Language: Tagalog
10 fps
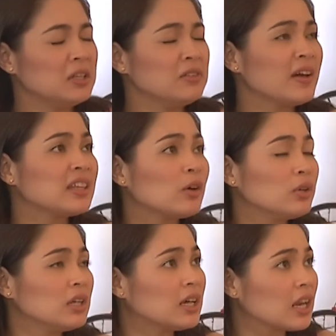
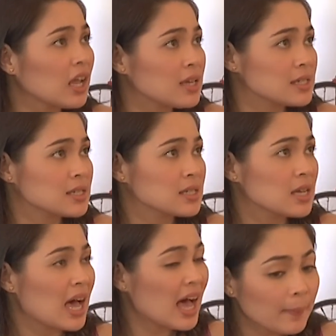In-invite ako ni
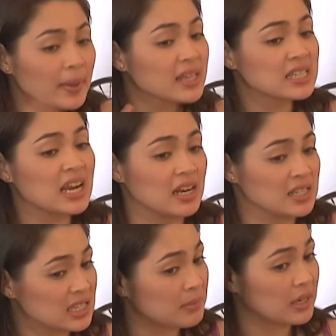Grace. Ang may
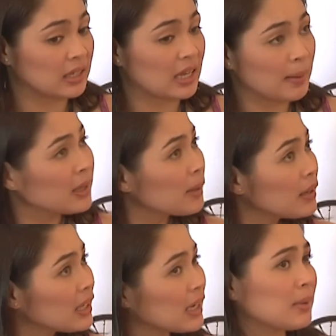kasalanan si Miriam,
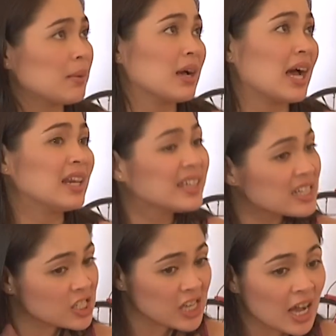kay Miriam ka
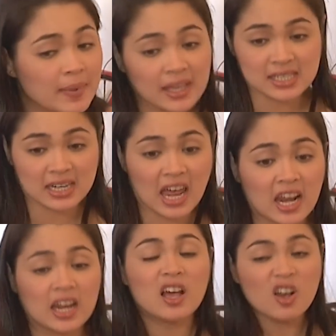magalit dahil siya may
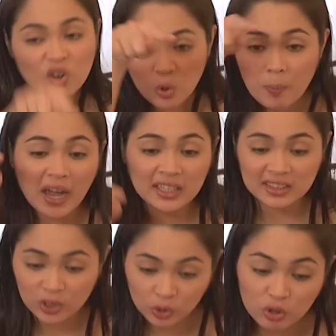kasalanan kung
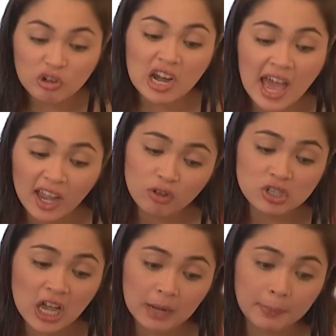bakit nandun yung
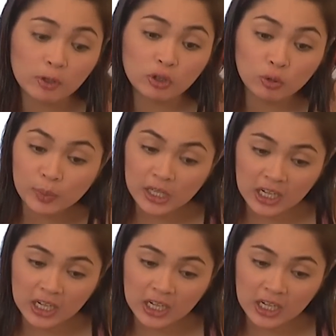lalaki yung sa harapan ko at